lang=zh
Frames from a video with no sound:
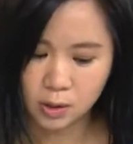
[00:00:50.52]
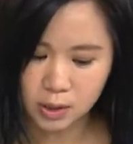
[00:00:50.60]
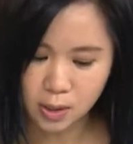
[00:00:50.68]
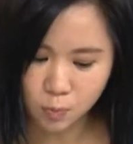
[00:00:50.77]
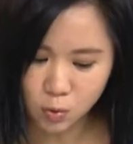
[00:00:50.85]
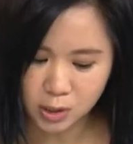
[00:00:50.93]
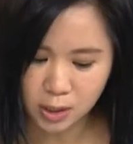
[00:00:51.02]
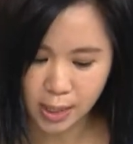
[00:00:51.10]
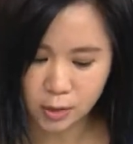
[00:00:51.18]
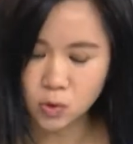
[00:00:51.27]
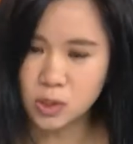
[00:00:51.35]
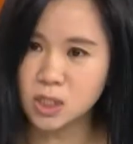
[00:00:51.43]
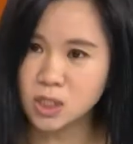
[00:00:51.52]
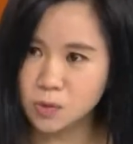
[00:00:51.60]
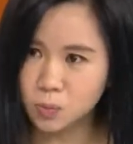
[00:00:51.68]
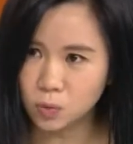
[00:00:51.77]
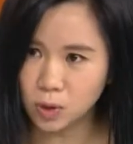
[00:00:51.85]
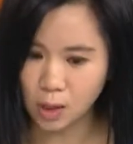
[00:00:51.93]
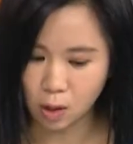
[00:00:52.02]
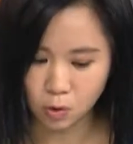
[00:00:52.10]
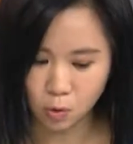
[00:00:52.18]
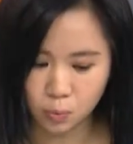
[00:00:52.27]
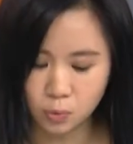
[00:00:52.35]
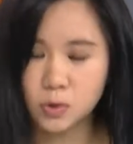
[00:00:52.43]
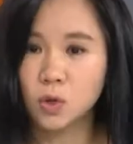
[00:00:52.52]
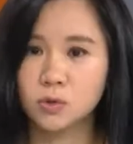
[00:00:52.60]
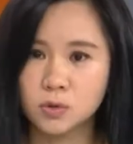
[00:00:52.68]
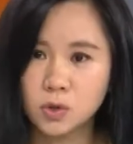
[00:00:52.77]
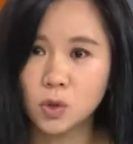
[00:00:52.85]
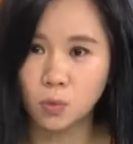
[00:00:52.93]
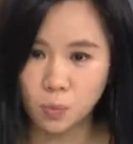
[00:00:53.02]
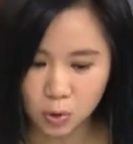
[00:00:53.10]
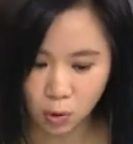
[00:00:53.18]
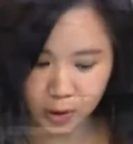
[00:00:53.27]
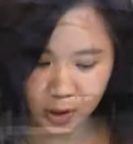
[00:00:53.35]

在目前来说，经济部跟劳动部又有不同